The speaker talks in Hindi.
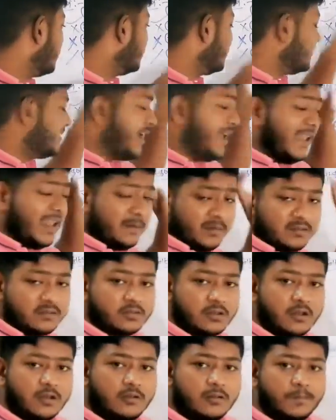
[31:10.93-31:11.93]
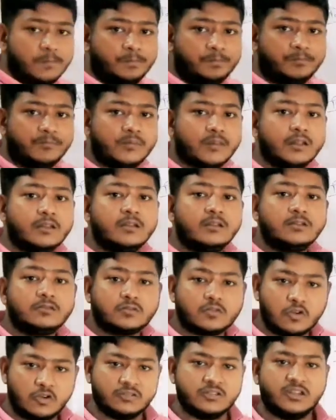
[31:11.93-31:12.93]
सौ तो चाहिए भी सौ
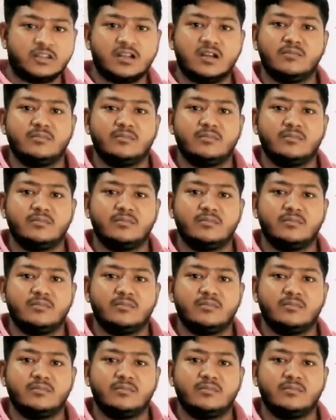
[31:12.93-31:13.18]
सौ से